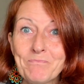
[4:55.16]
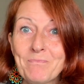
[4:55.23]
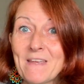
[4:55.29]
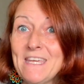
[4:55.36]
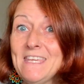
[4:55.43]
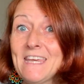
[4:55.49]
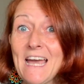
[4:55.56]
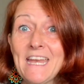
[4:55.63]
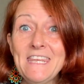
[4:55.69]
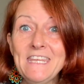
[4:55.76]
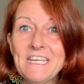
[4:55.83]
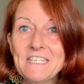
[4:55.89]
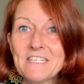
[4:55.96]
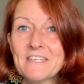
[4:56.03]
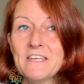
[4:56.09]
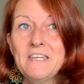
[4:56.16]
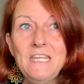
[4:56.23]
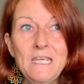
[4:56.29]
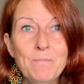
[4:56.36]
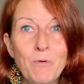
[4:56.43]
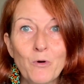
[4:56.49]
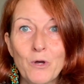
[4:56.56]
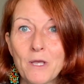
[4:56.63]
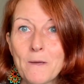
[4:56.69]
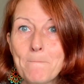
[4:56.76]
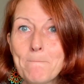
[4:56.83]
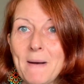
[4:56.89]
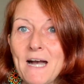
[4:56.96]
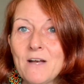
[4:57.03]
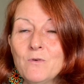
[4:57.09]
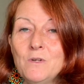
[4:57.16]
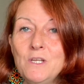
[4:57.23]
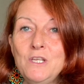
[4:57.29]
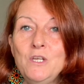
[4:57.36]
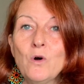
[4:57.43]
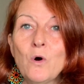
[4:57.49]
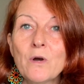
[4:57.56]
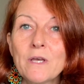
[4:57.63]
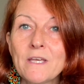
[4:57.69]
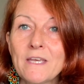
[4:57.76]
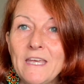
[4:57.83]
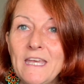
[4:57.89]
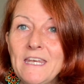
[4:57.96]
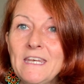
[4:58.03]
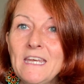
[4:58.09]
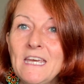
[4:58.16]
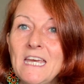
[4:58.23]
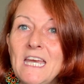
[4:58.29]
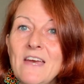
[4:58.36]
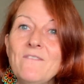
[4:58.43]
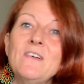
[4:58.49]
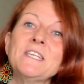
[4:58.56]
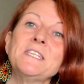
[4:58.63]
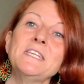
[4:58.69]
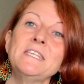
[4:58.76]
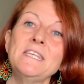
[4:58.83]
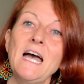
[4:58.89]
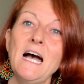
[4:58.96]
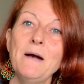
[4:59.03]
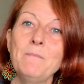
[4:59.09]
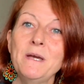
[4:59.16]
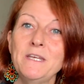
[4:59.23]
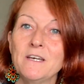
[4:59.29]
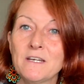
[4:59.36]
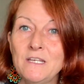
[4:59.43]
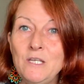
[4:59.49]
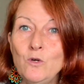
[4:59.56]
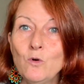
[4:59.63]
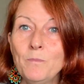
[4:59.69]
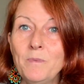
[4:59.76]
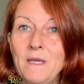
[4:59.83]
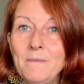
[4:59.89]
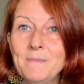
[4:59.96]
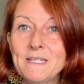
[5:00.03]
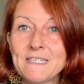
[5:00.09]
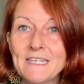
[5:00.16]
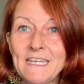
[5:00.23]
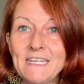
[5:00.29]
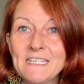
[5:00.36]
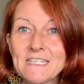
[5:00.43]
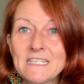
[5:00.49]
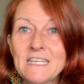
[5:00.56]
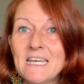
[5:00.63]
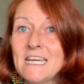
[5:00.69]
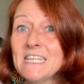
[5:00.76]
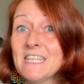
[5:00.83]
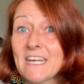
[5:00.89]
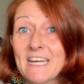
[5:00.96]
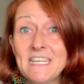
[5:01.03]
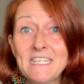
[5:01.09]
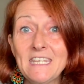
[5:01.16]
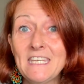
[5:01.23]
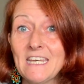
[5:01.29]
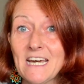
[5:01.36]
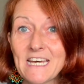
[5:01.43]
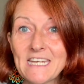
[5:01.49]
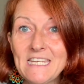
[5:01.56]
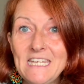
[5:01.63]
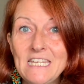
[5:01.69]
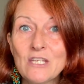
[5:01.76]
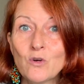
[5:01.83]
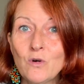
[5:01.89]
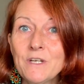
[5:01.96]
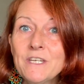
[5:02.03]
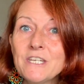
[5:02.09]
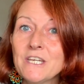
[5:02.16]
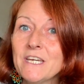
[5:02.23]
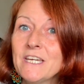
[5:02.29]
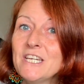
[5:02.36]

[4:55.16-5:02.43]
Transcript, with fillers: Ich kann jetzt Kniebeugen machen und in die Hocke gehen, was ich nach meiner Knie-OP mit 16, 30 Jahre nicht konnte.